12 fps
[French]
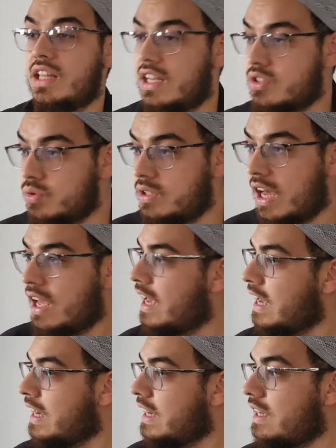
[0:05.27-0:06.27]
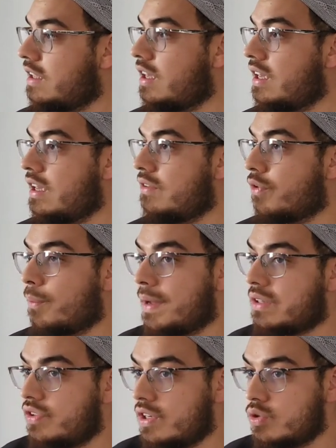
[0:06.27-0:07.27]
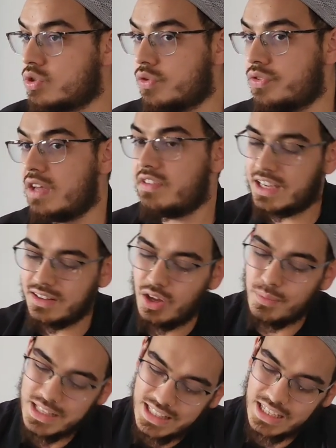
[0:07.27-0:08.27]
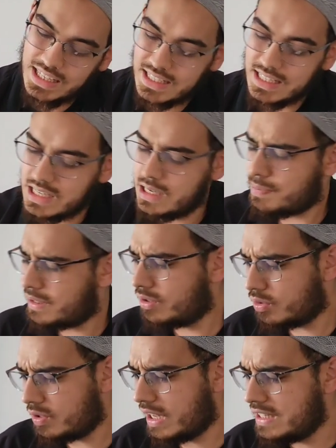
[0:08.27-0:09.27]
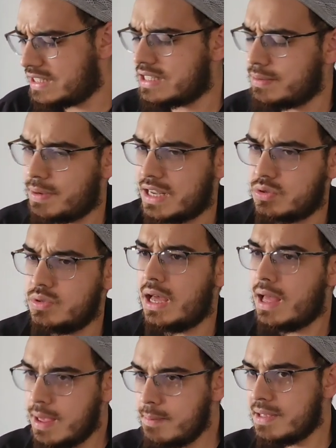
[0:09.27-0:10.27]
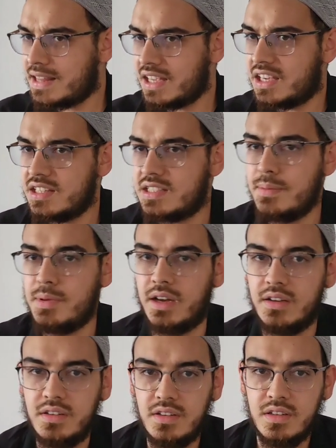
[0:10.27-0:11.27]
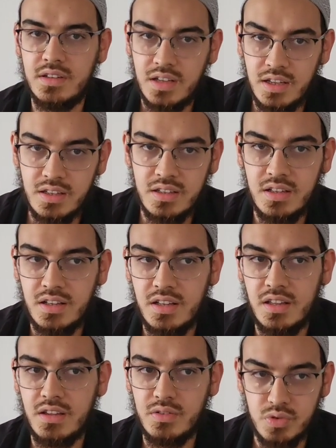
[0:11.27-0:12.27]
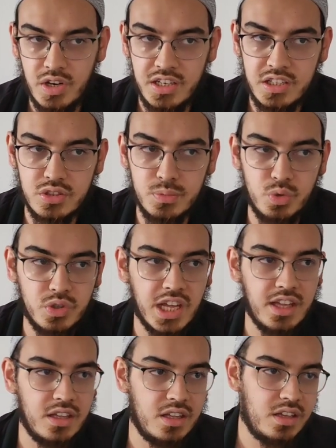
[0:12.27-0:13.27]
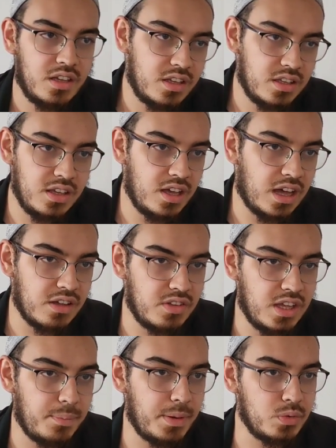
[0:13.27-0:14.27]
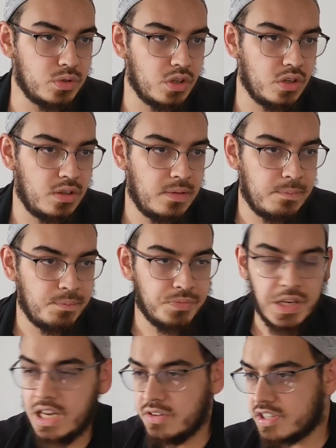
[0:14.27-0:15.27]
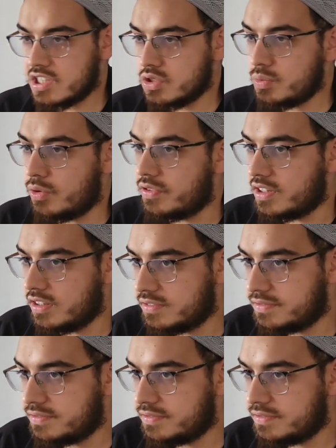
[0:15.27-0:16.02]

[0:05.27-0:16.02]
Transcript: et la Sunna. Ils font pas de philosophie avec non, mais t'inquiète, ça c'est pas dans le Coran, ça c'est pas la Sunna, mais t'inquiète, c'est bien. Hein Vous voulez un exemple concret qui est arrivé il y a pas longtemps Anniversaire du prophète.